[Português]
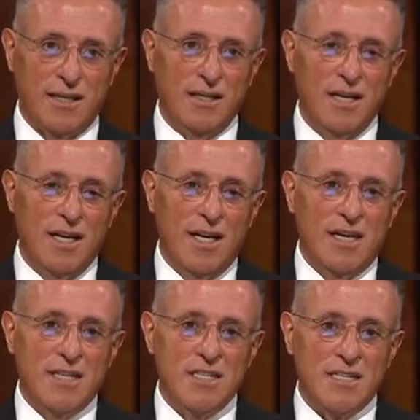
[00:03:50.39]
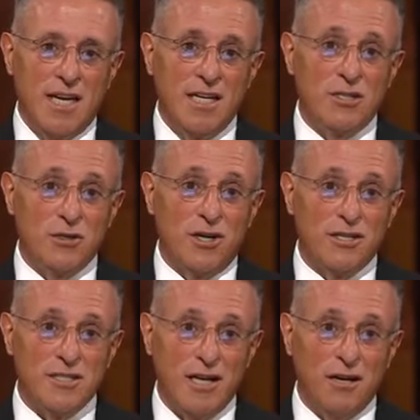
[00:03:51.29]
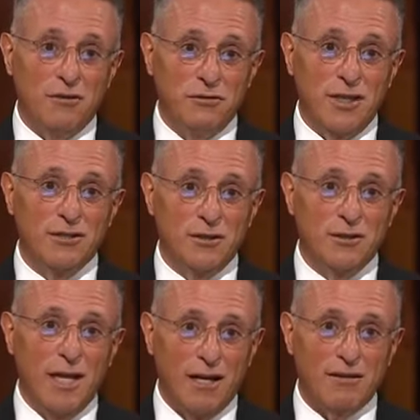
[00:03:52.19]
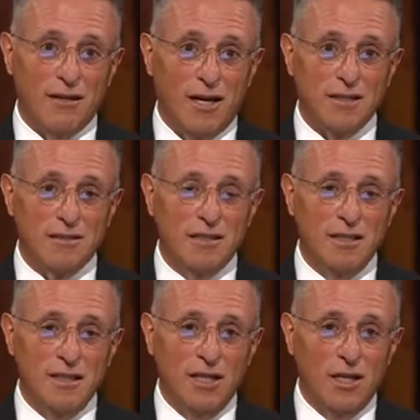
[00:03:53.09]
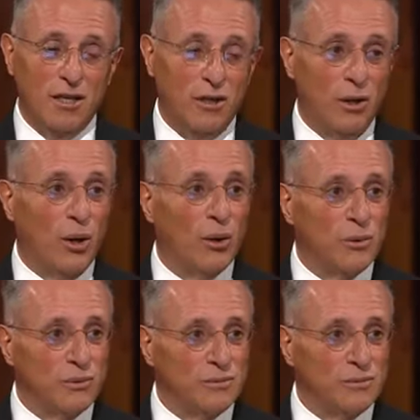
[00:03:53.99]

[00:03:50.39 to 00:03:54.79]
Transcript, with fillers: um pensamento impróprio que ela nunca havia vivenciado antes